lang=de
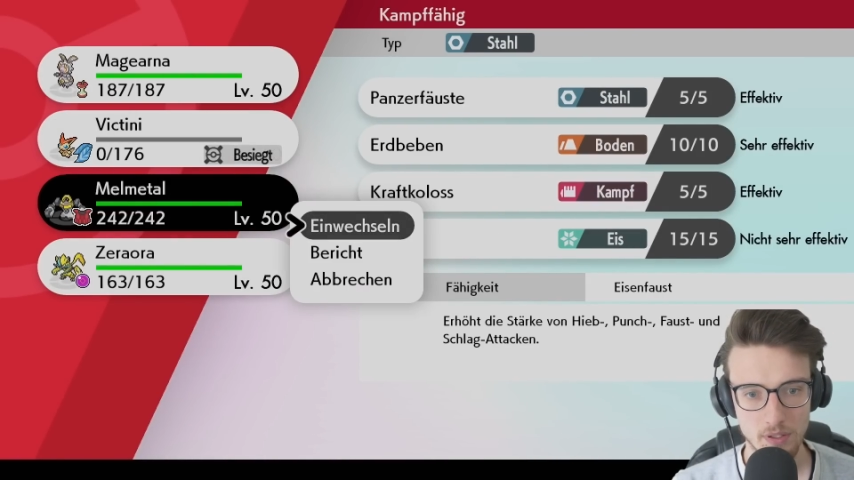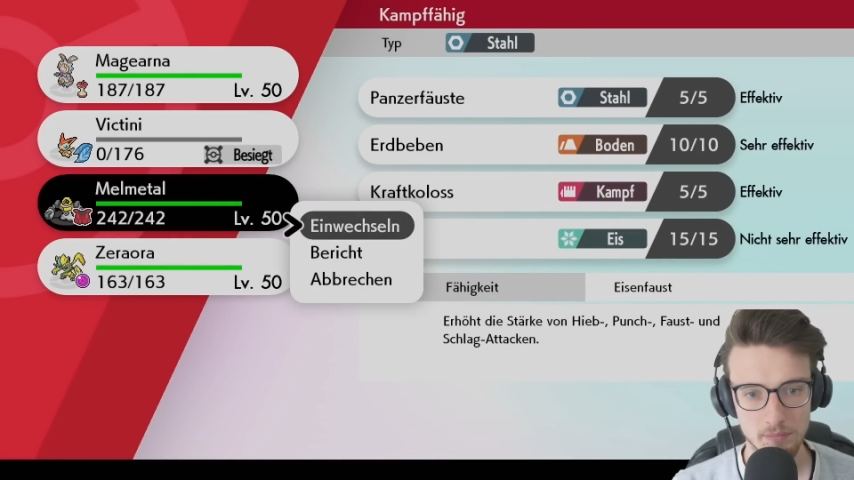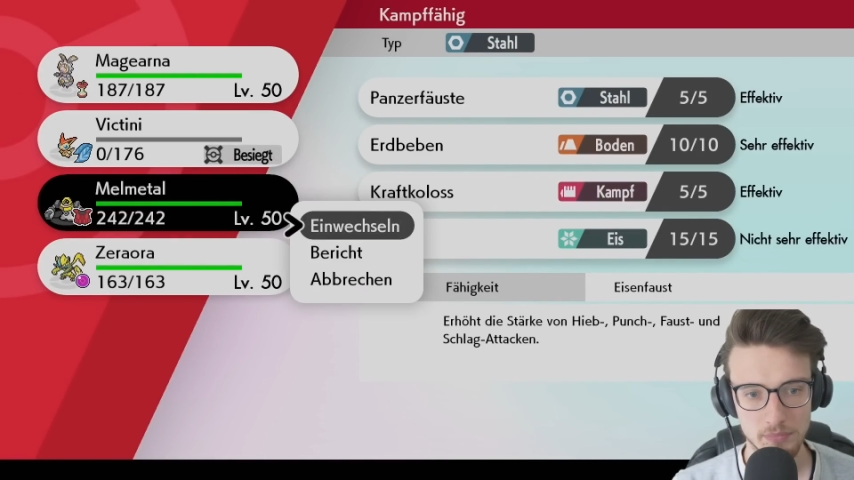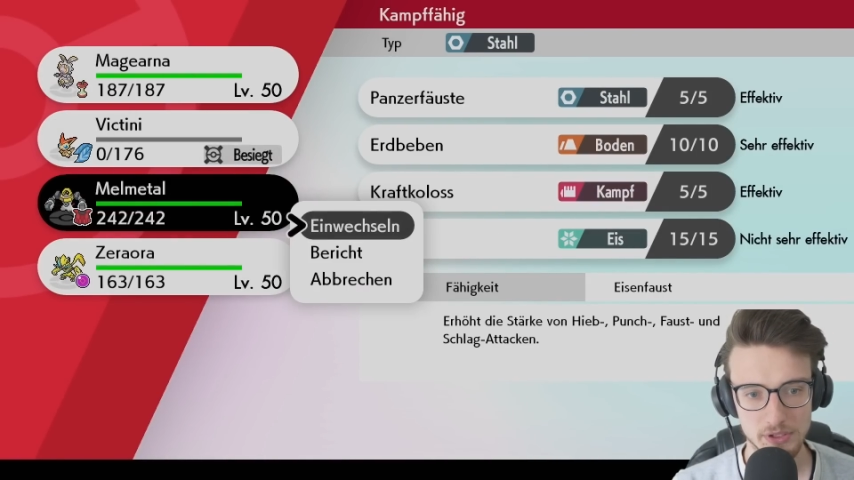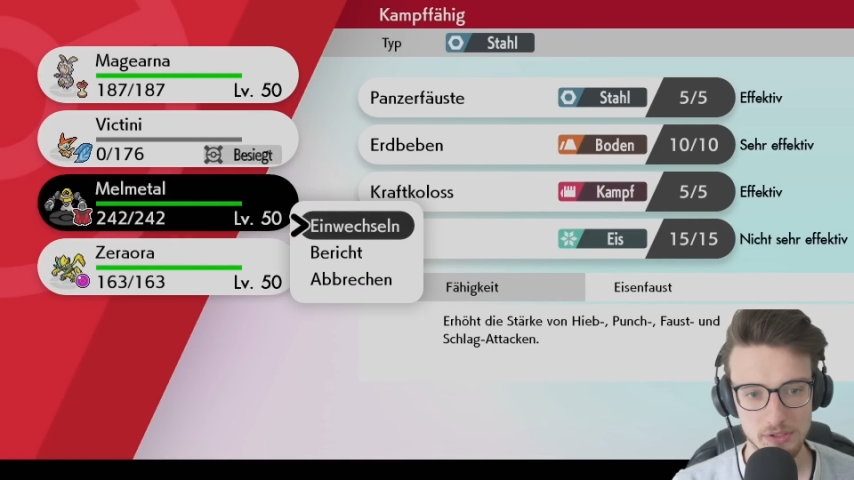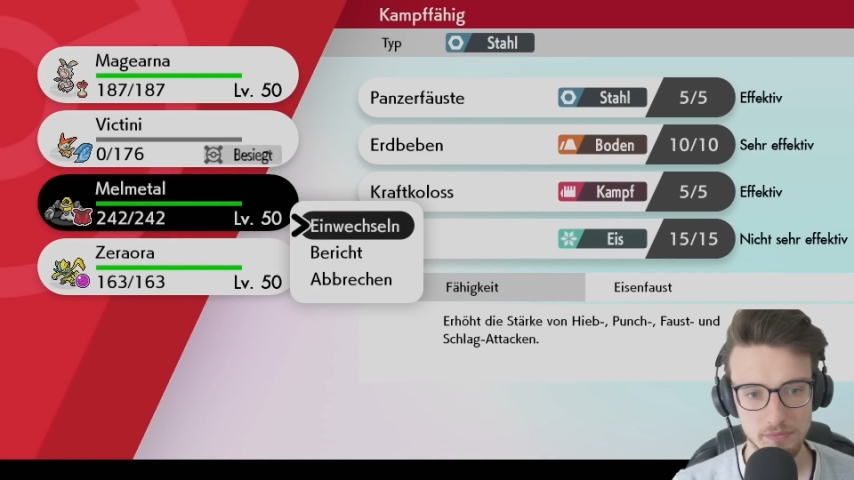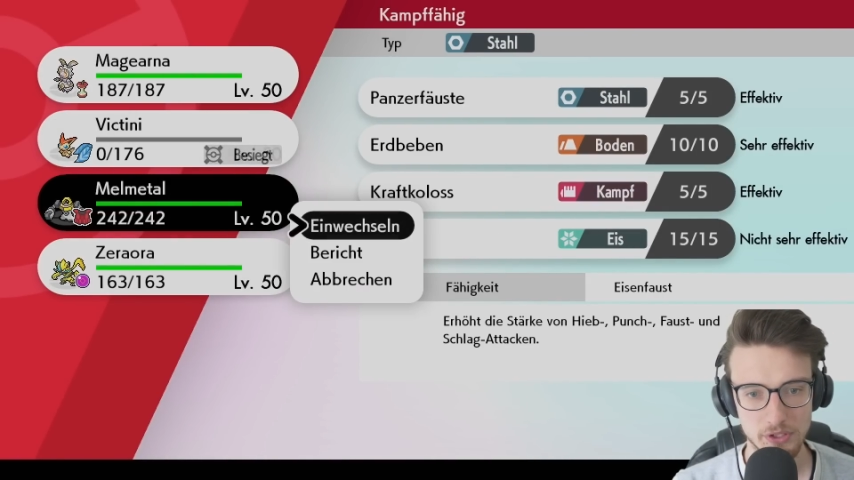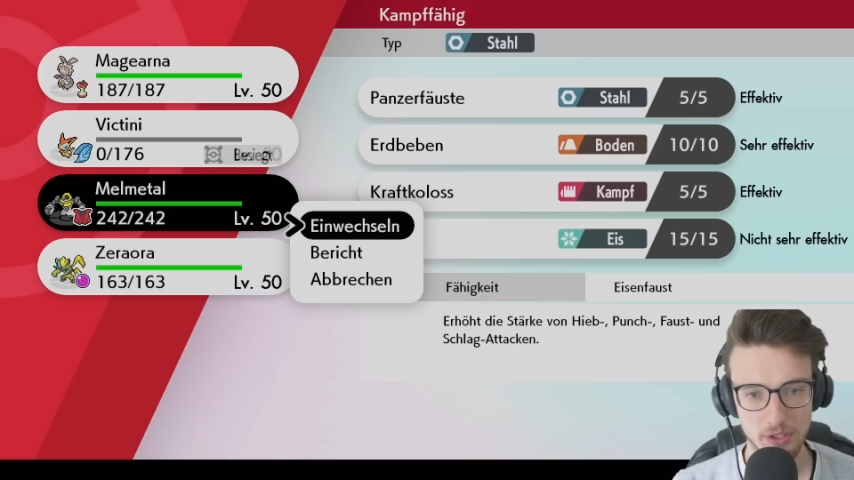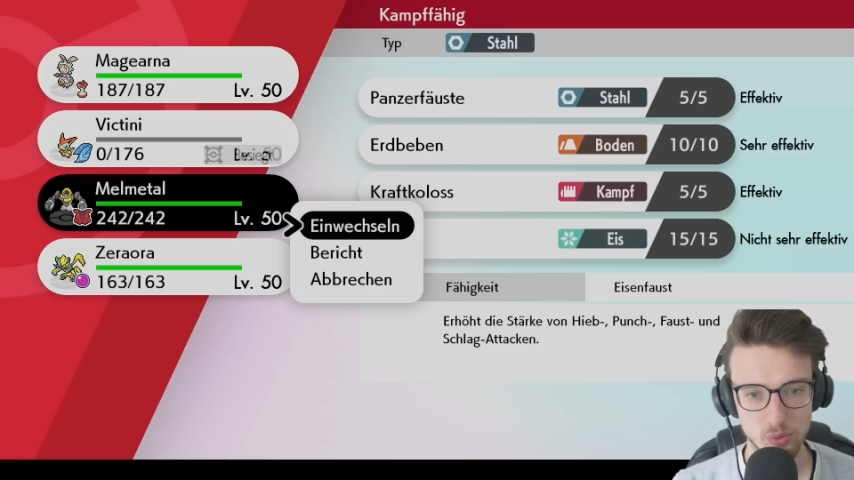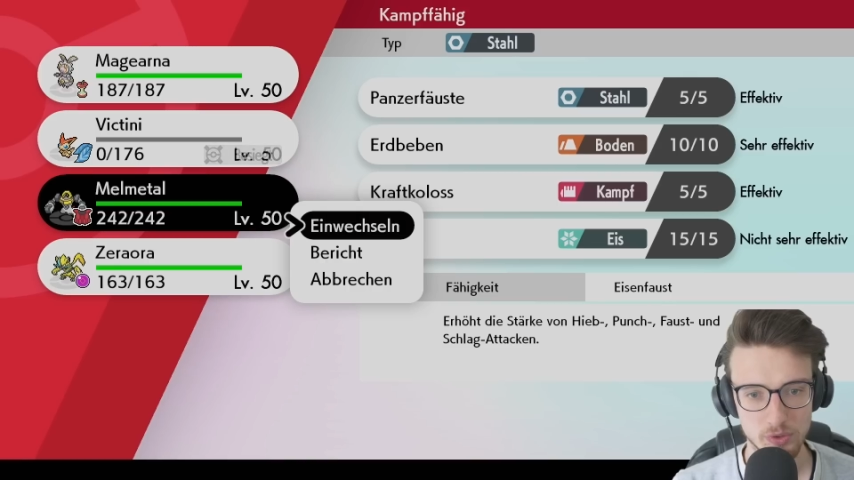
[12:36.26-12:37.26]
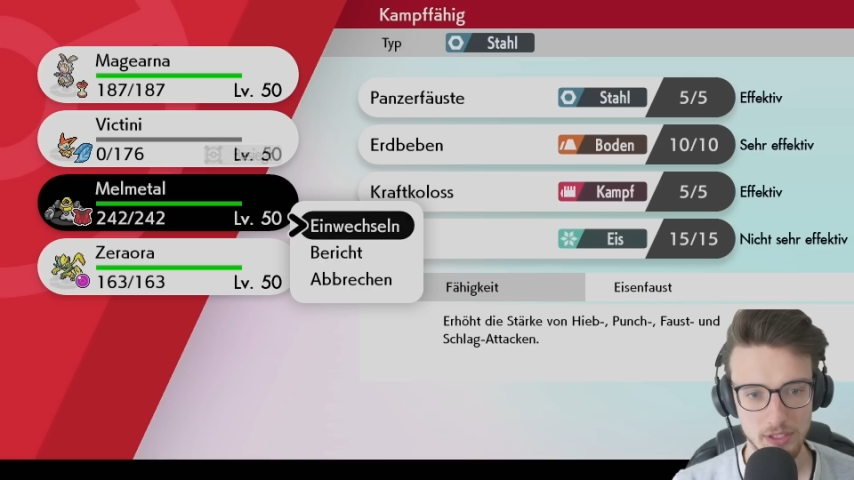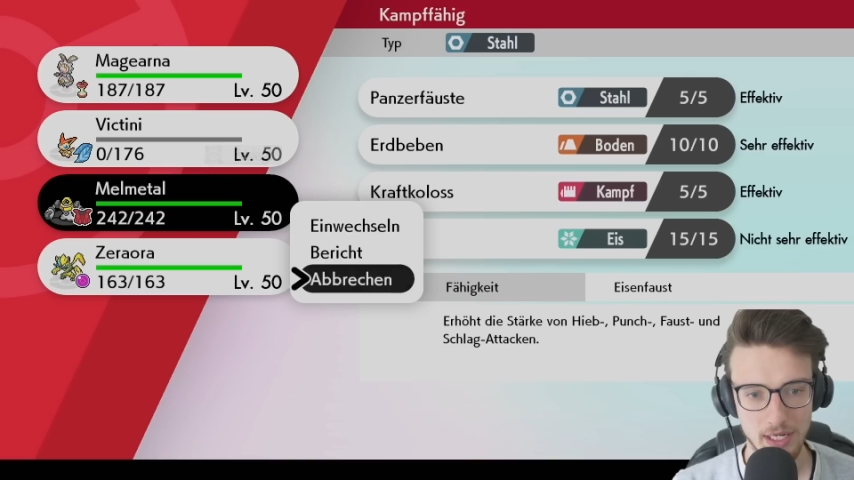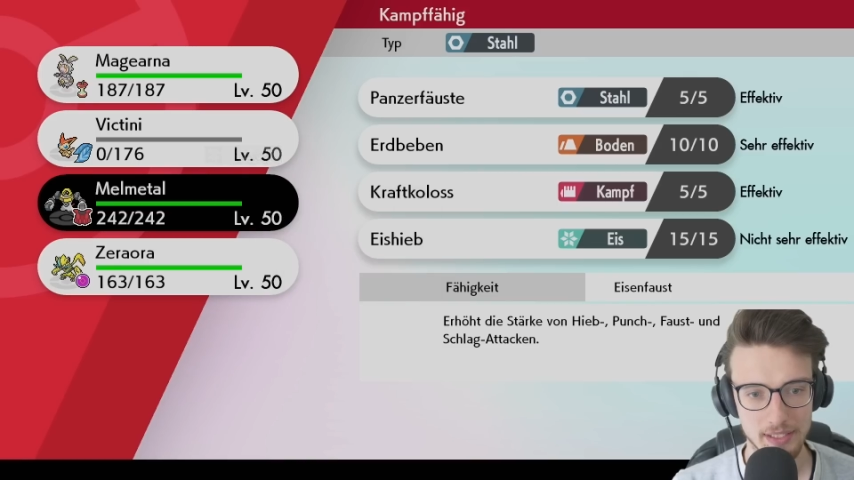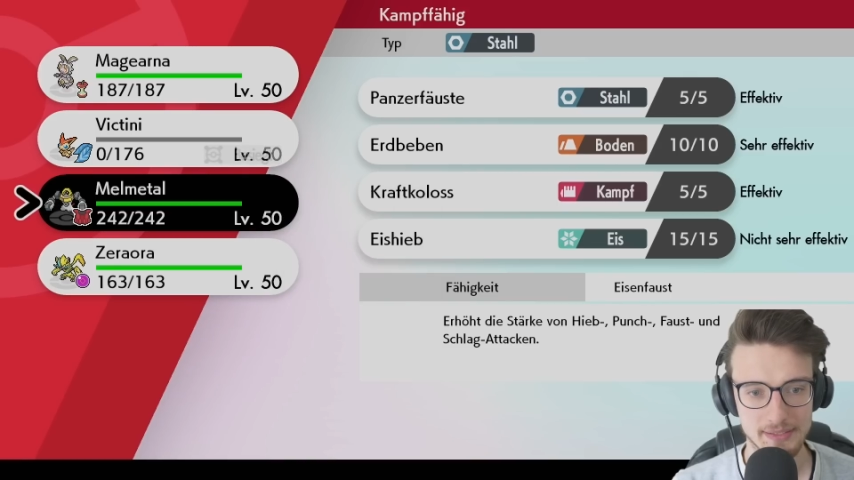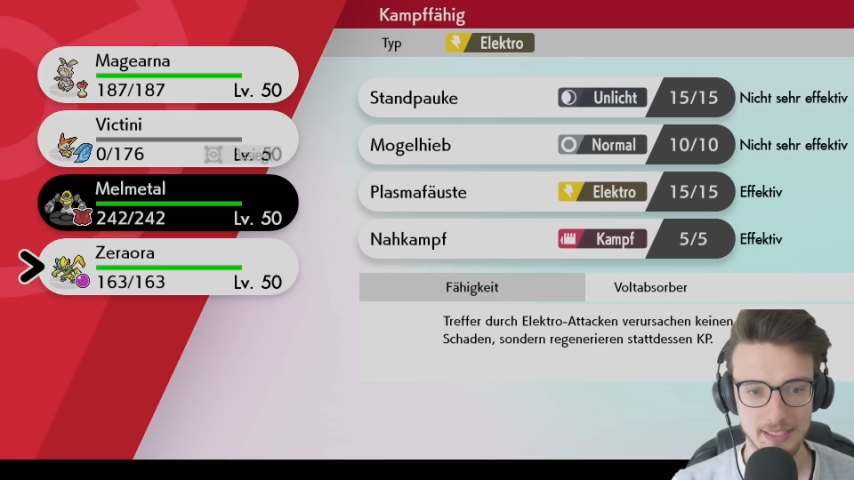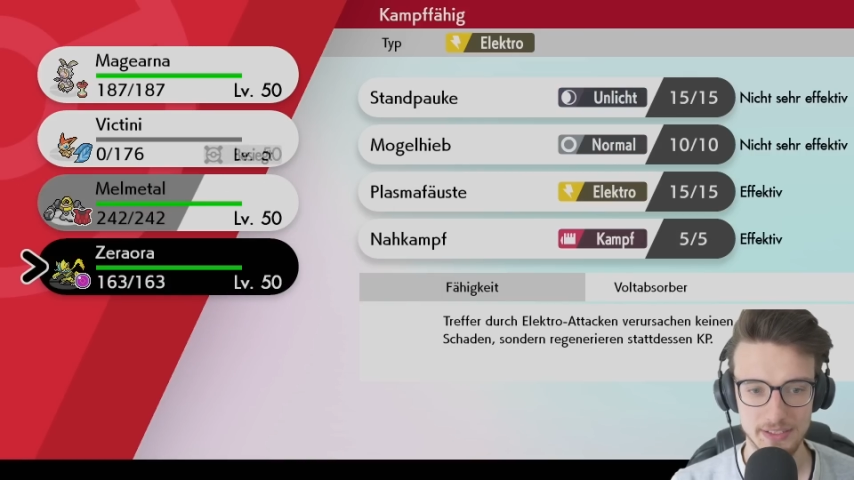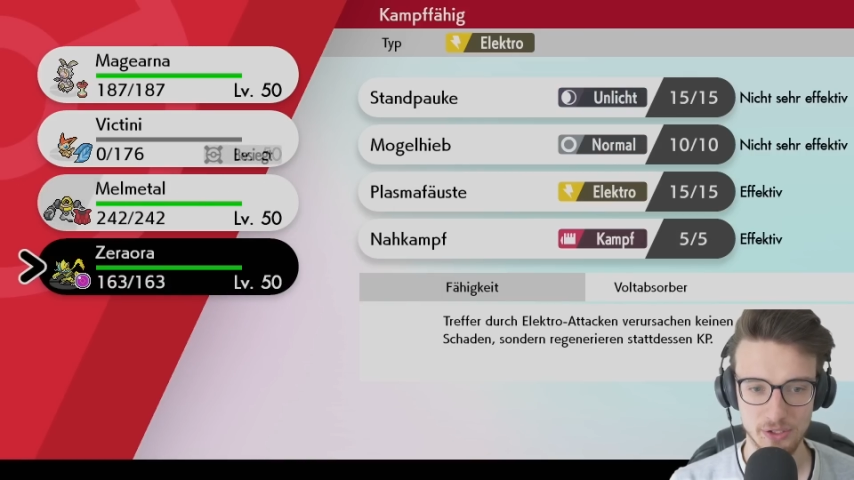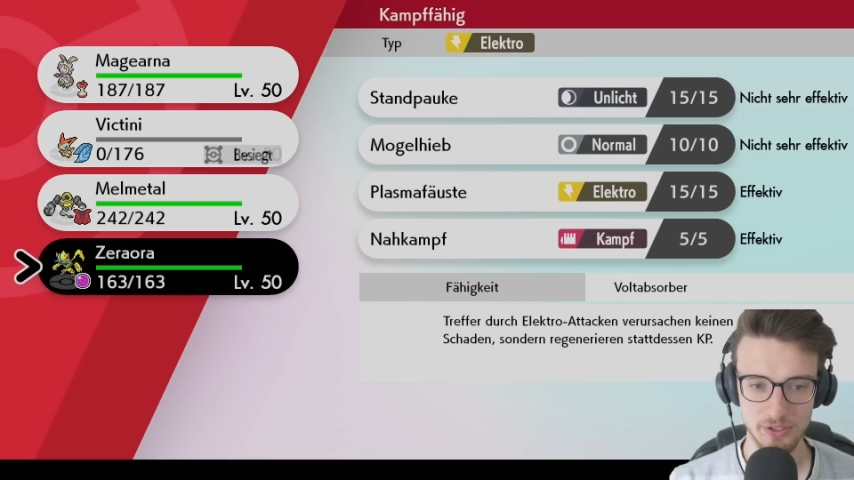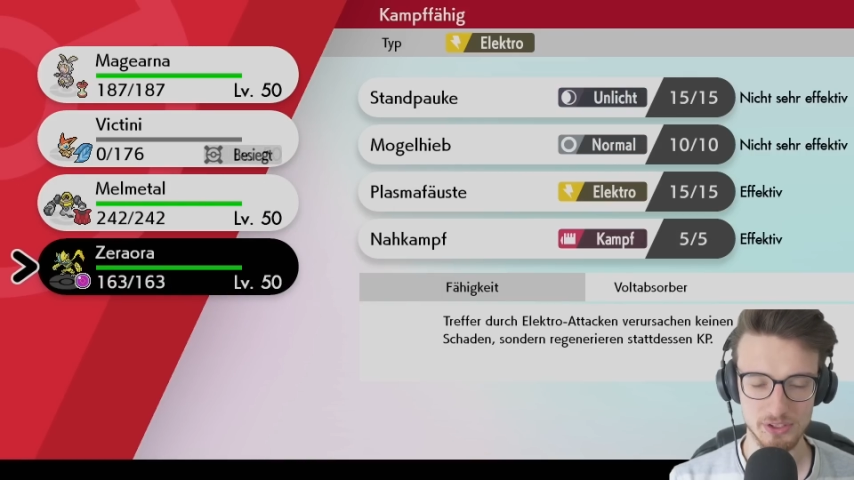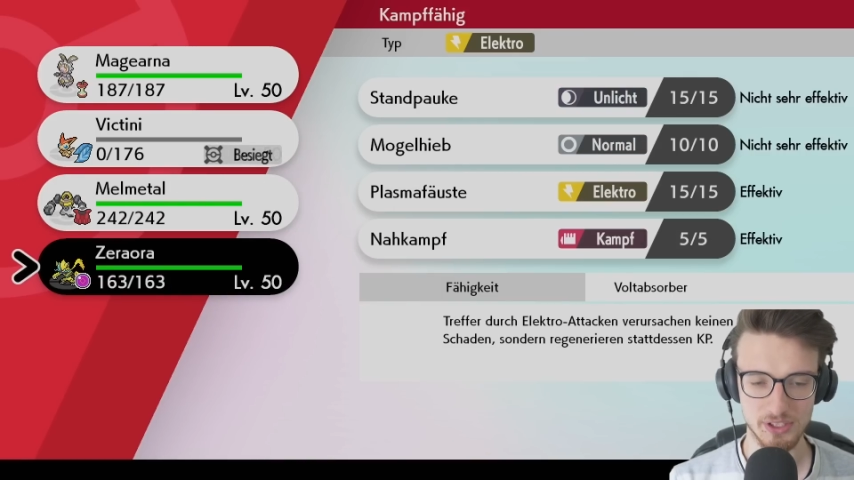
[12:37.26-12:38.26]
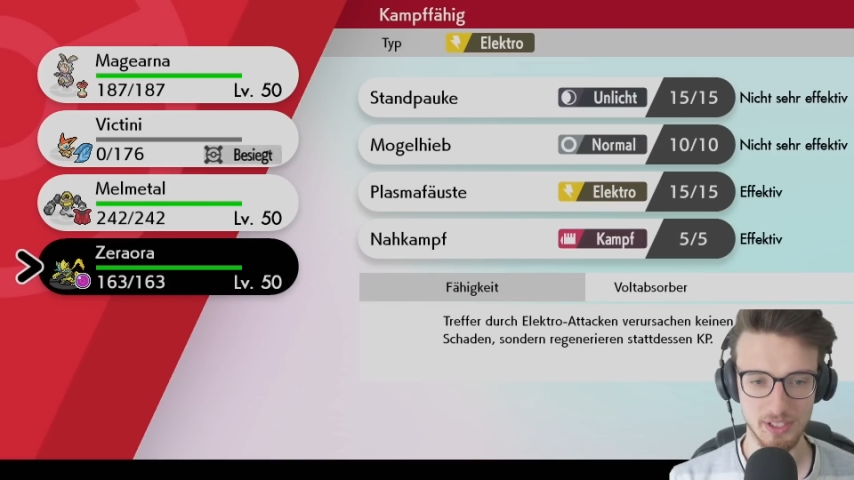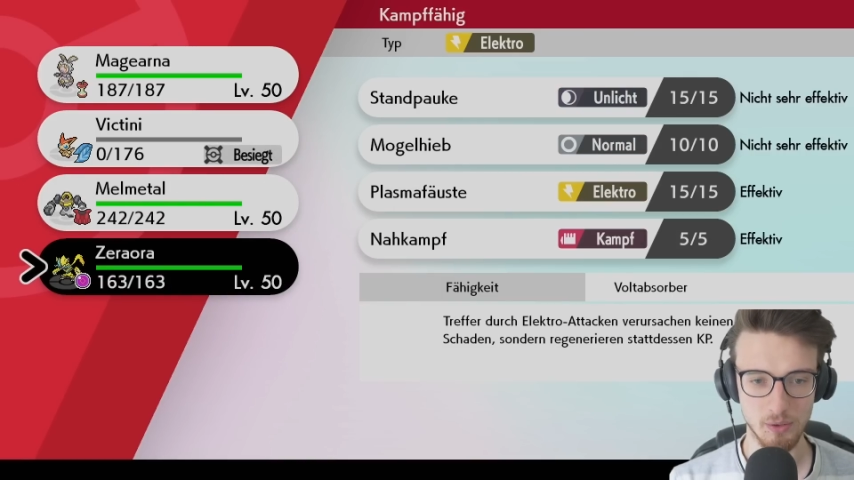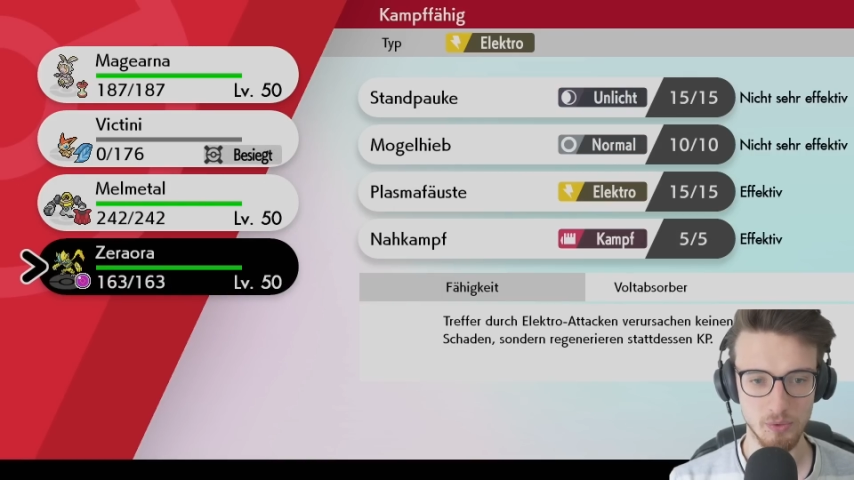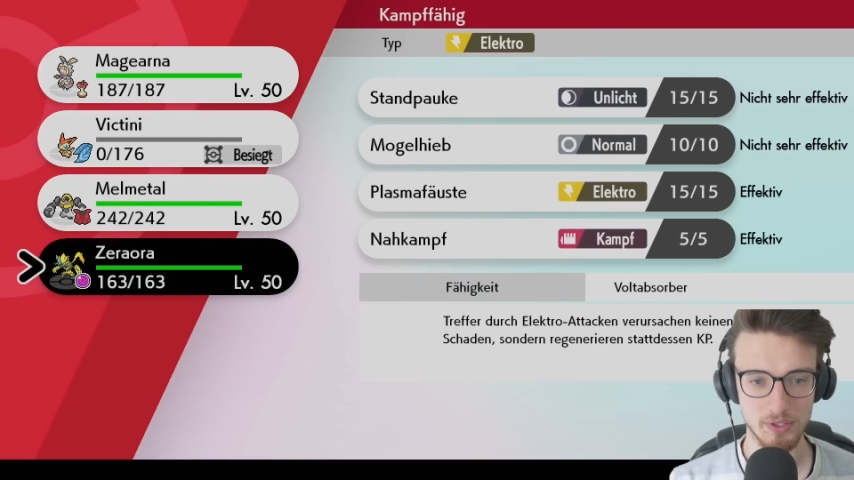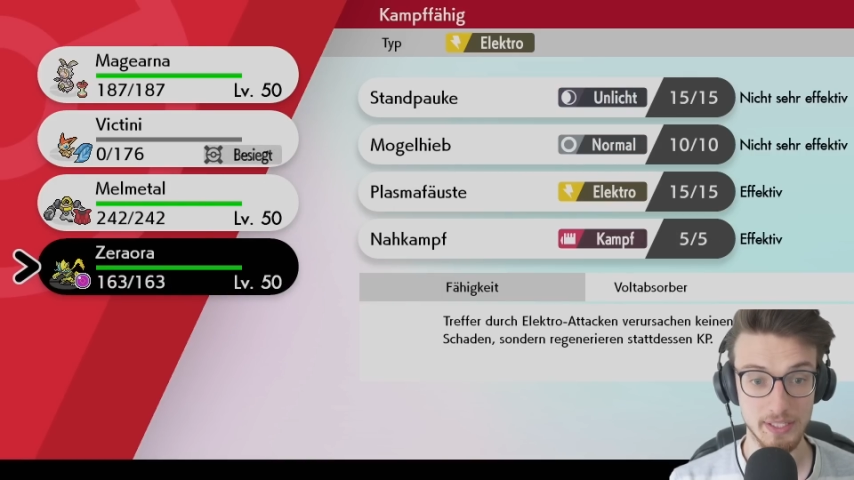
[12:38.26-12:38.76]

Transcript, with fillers: müssten wir in einer guten Lage sein. Ich könnte Ceraora...